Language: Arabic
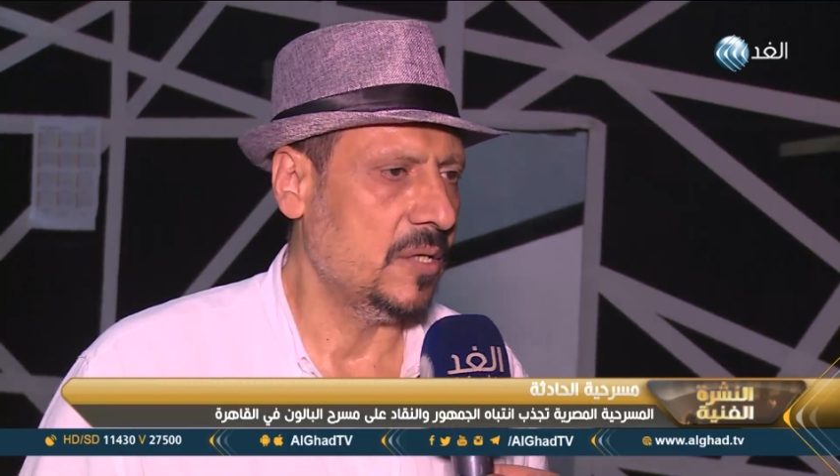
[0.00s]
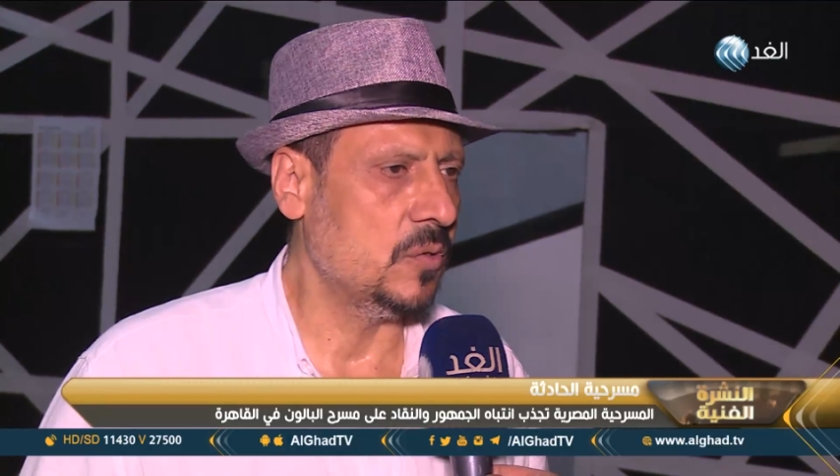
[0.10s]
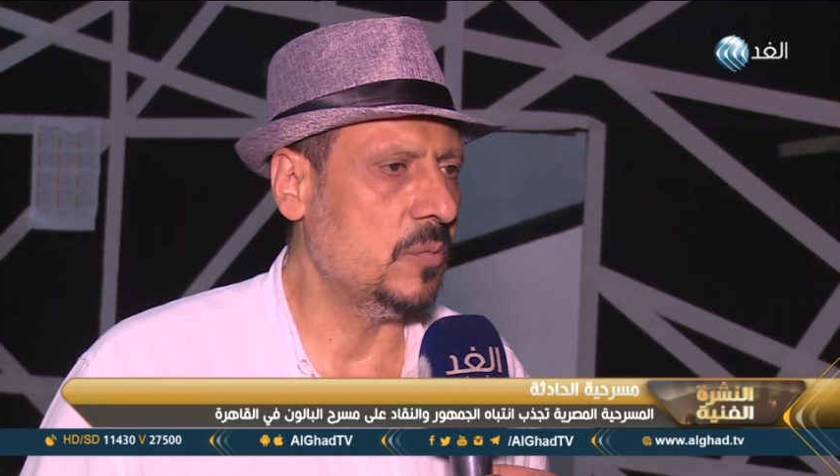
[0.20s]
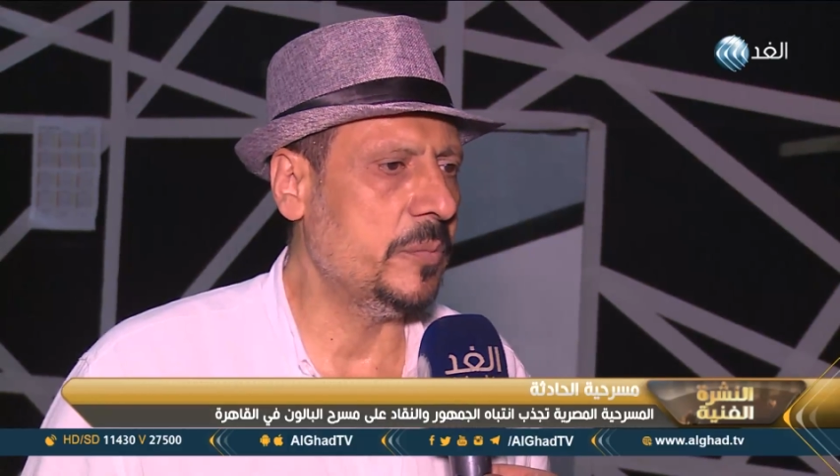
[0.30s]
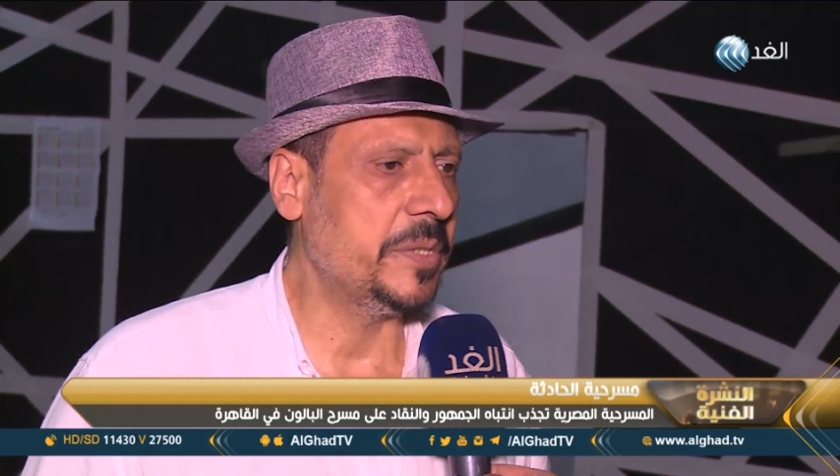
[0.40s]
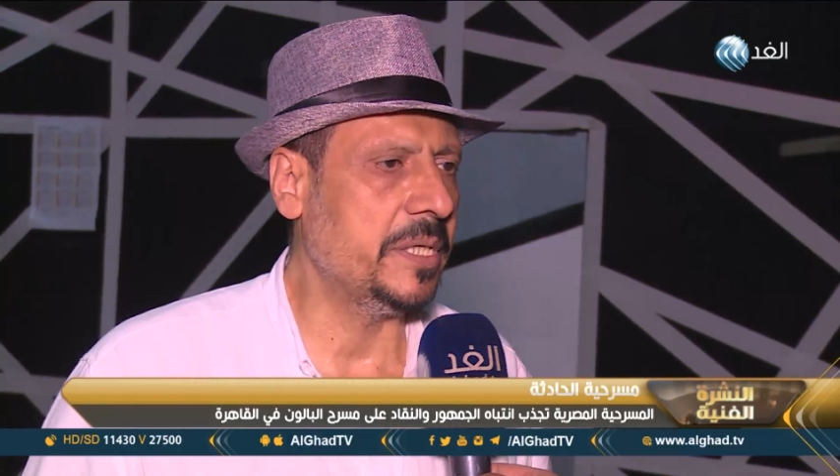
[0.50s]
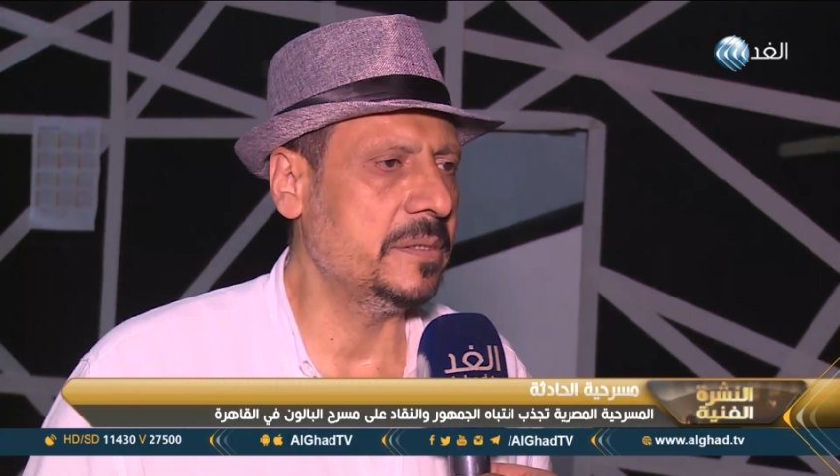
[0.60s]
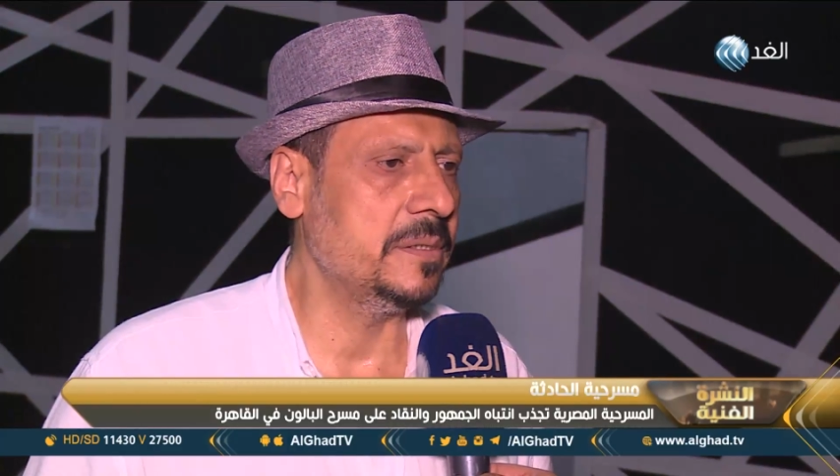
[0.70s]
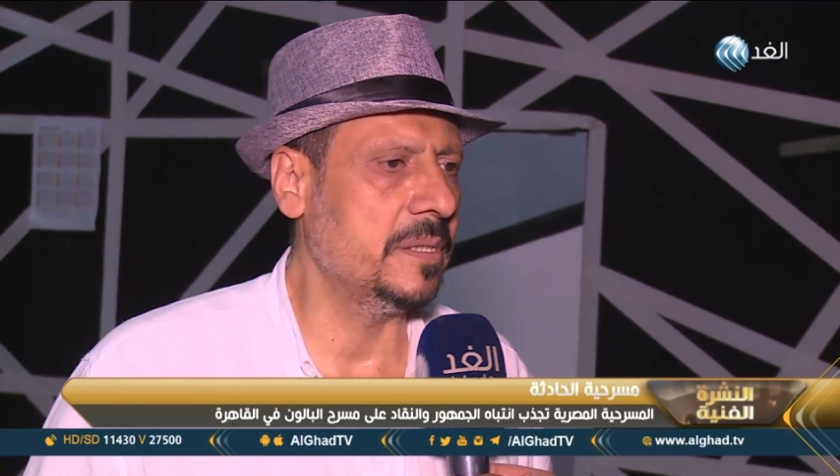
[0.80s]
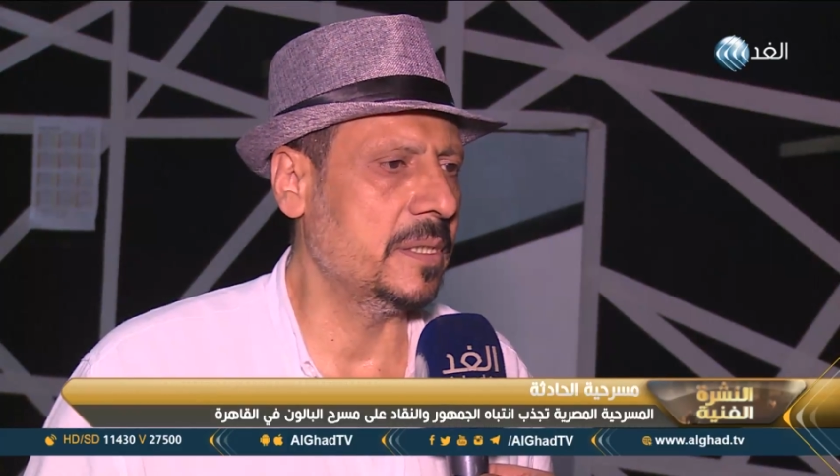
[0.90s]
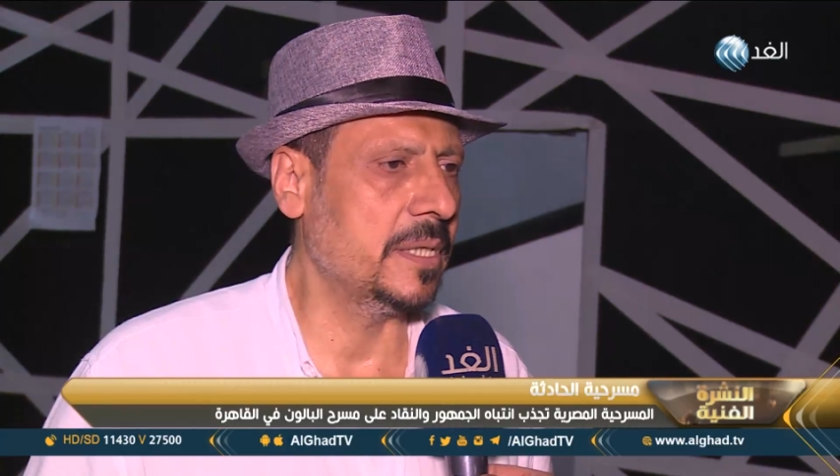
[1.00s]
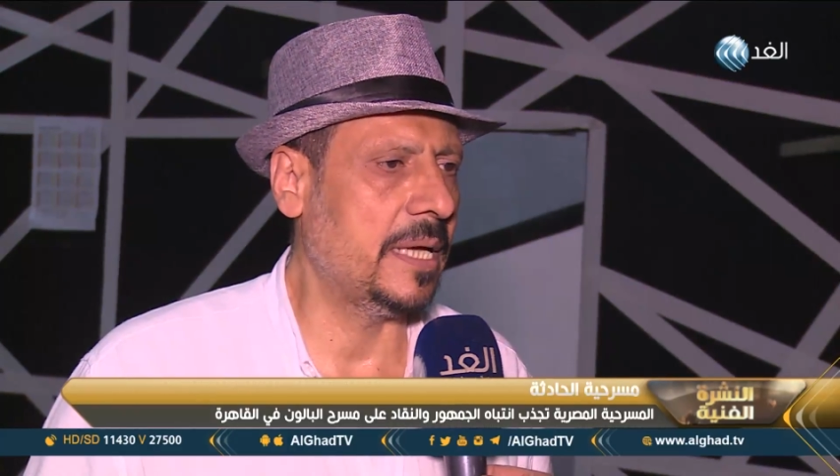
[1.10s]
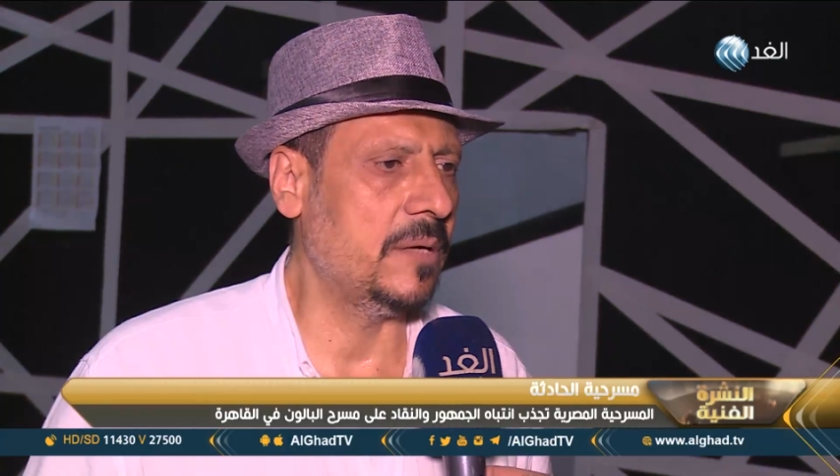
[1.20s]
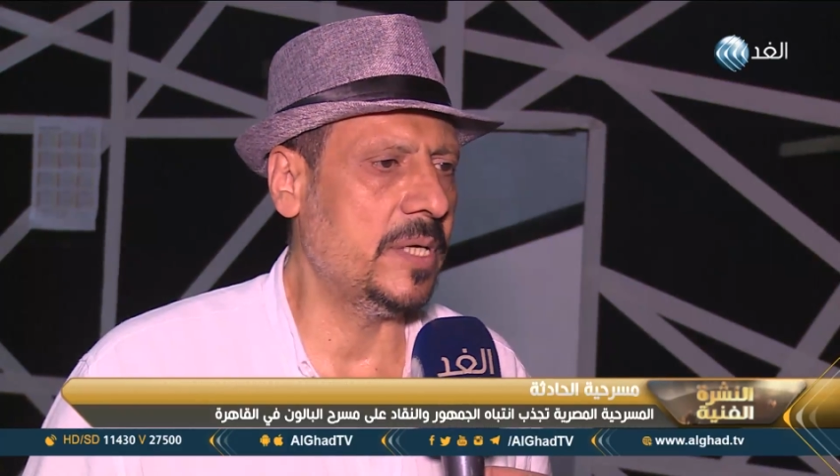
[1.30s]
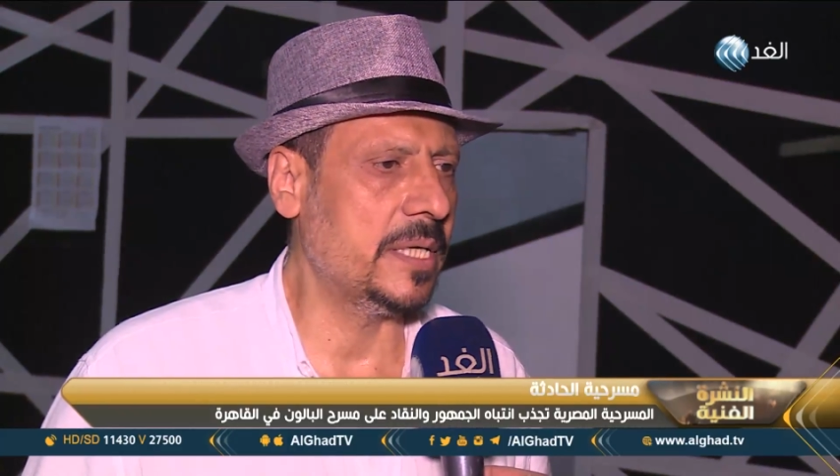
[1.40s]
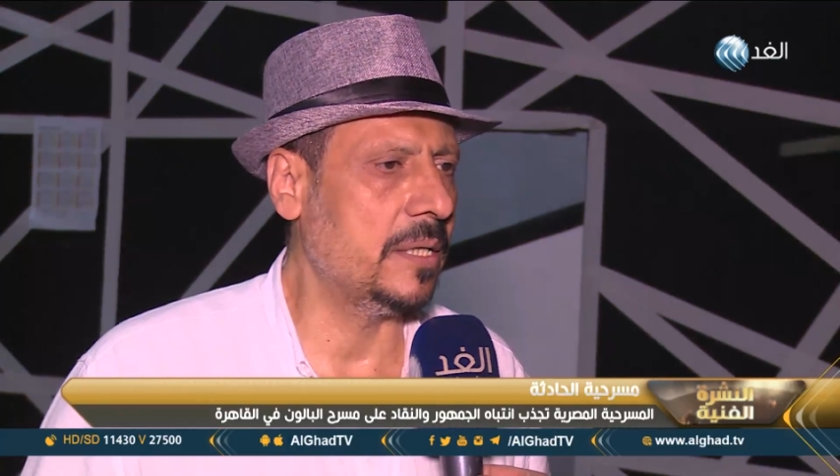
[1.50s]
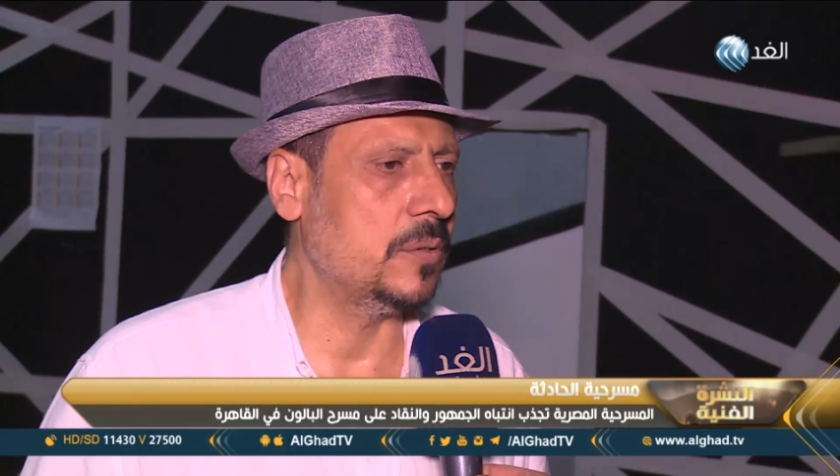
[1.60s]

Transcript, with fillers: وممكن الخواجة